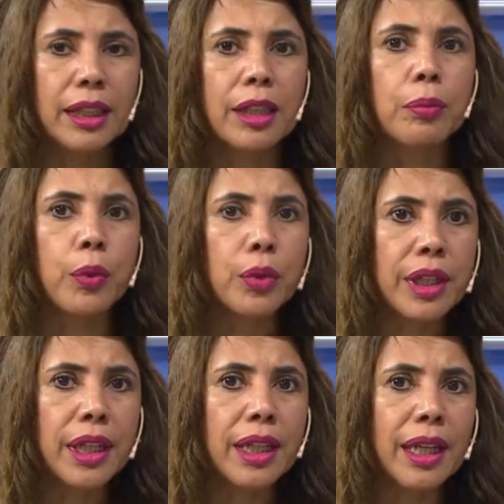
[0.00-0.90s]
que
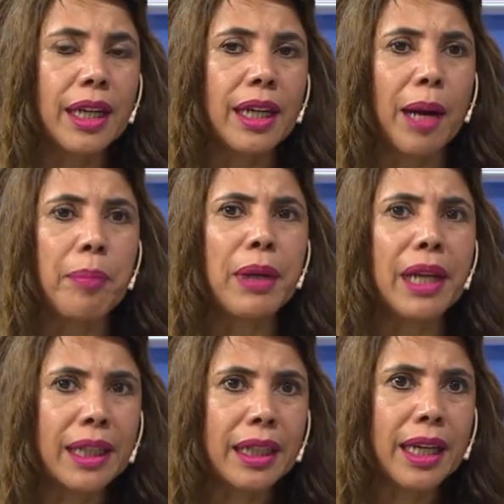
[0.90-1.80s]
pudiera
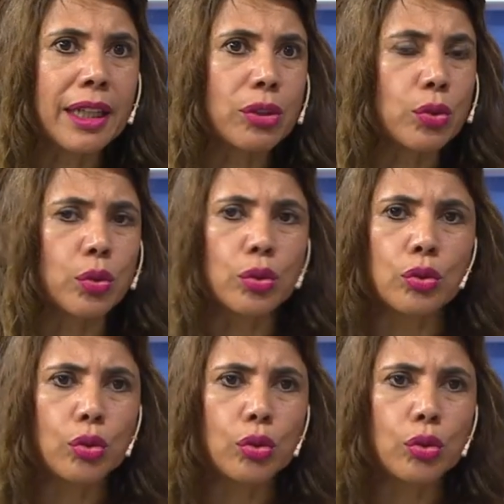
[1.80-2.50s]
aplacar sus